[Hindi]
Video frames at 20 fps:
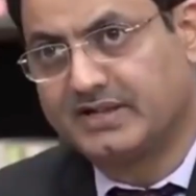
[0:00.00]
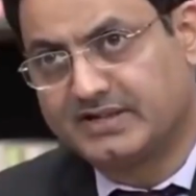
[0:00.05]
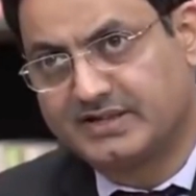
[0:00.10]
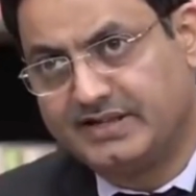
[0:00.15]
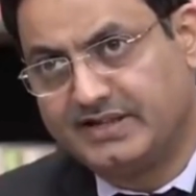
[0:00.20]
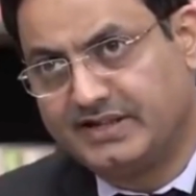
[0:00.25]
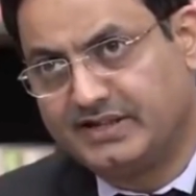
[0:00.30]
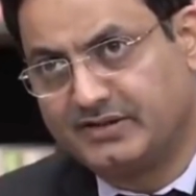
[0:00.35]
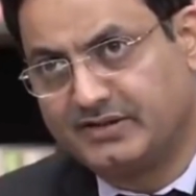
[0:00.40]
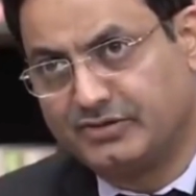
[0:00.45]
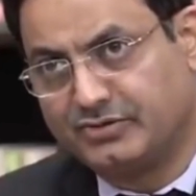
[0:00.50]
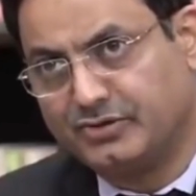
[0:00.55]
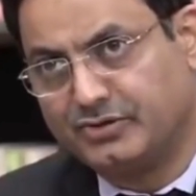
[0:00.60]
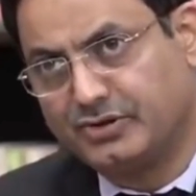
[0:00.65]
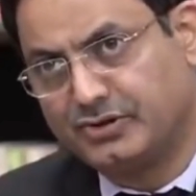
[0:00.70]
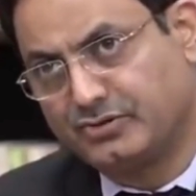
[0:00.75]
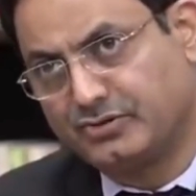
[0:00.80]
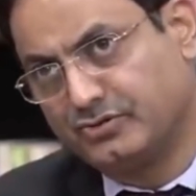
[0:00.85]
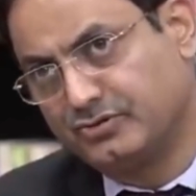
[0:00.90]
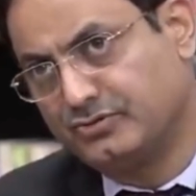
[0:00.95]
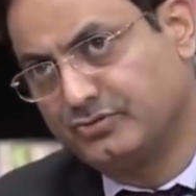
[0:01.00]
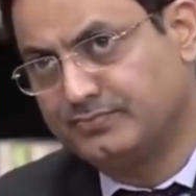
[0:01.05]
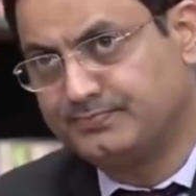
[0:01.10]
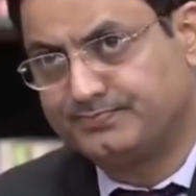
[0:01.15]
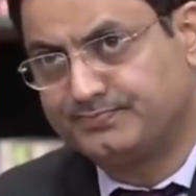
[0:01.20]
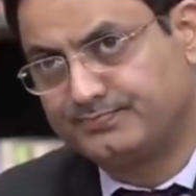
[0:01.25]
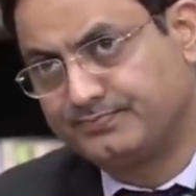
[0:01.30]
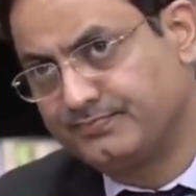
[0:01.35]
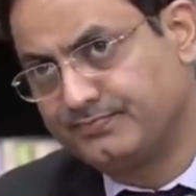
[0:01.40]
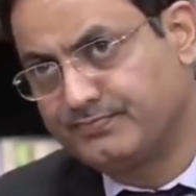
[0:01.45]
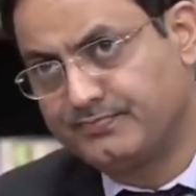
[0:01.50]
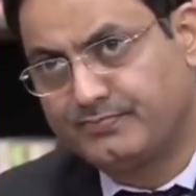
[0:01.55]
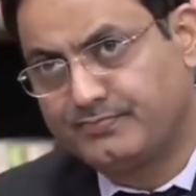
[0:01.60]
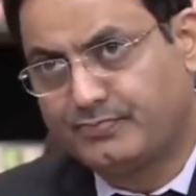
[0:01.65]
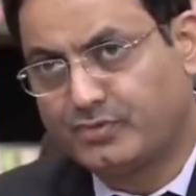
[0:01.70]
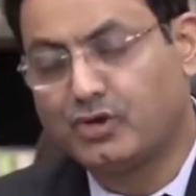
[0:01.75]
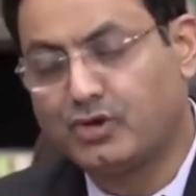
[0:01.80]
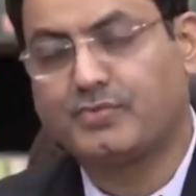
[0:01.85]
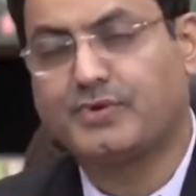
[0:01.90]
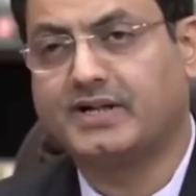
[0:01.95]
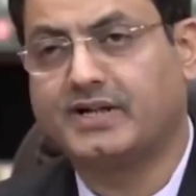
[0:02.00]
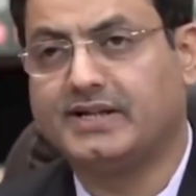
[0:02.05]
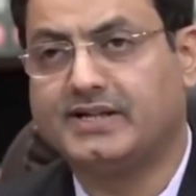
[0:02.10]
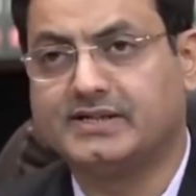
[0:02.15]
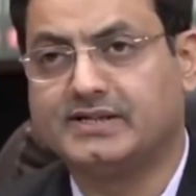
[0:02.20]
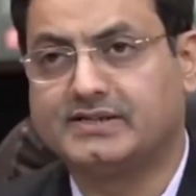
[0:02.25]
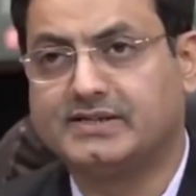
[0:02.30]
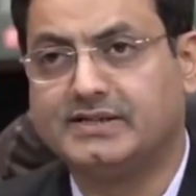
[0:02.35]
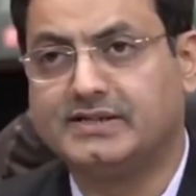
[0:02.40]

भाषा ठीक रखोगे तो प्रॉपर आइए